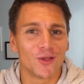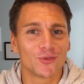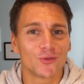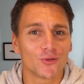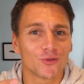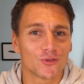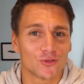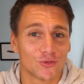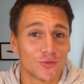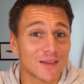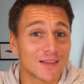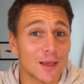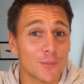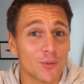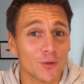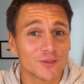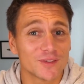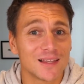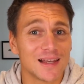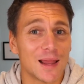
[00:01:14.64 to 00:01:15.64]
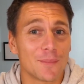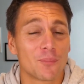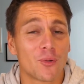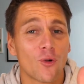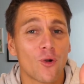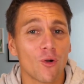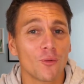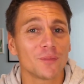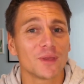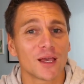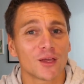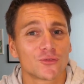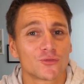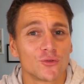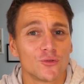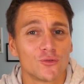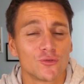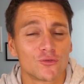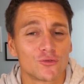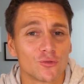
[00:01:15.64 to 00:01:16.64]
donc je vais t'apporter la première
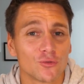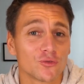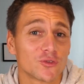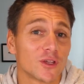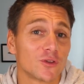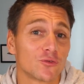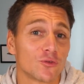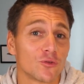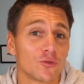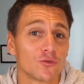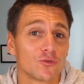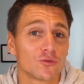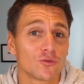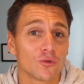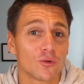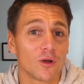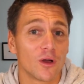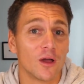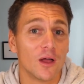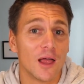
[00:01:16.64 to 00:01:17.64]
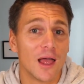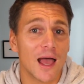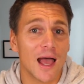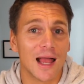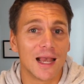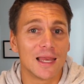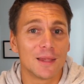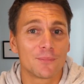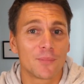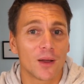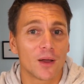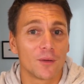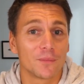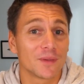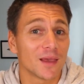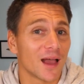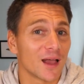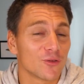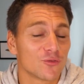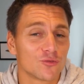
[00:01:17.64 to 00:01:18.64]
solution. Cette solution, elle n'est pas
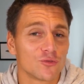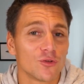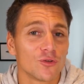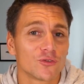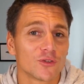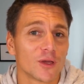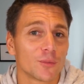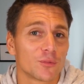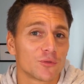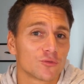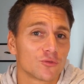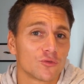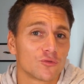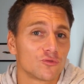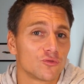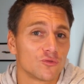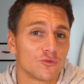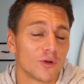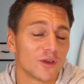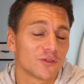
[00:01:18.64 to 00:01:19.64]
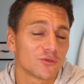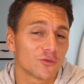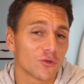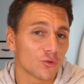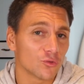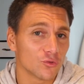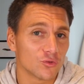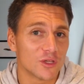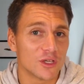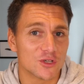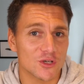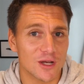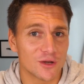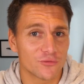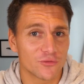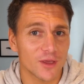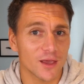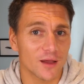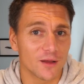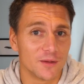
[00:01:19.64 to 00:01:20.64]
miraculeuse hein, parce que tu dois sans doute déjà le
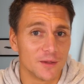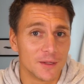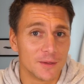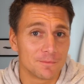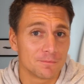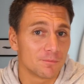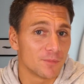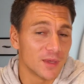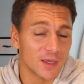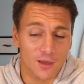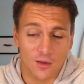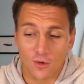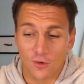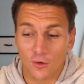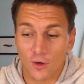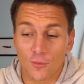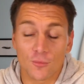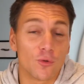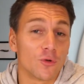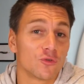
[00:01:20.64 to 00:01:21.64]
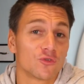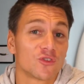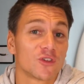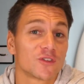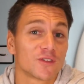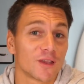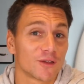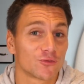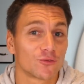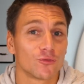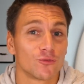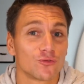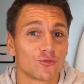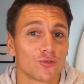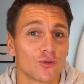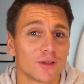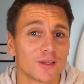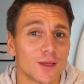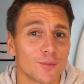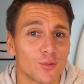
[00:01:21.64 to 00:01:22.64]
faire. Mais comme j'ai cette
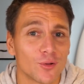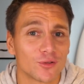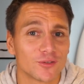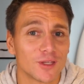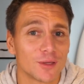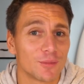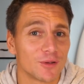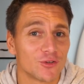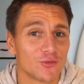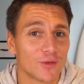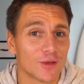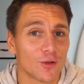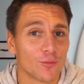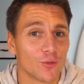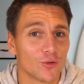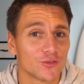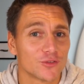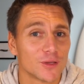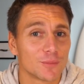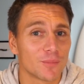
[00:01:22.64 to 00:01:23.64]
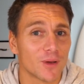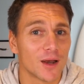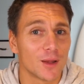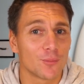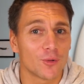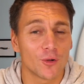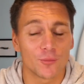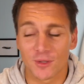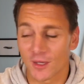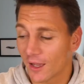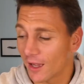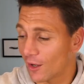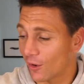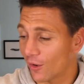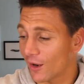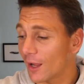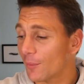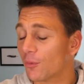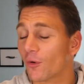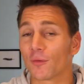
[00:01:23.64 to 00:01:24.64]
solution à t'apporter, bah, je vais commencer par la première.
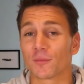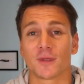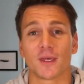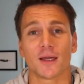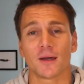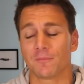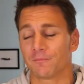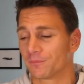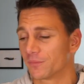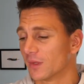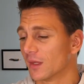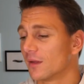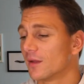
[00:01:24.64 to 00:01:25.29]
Alors la première,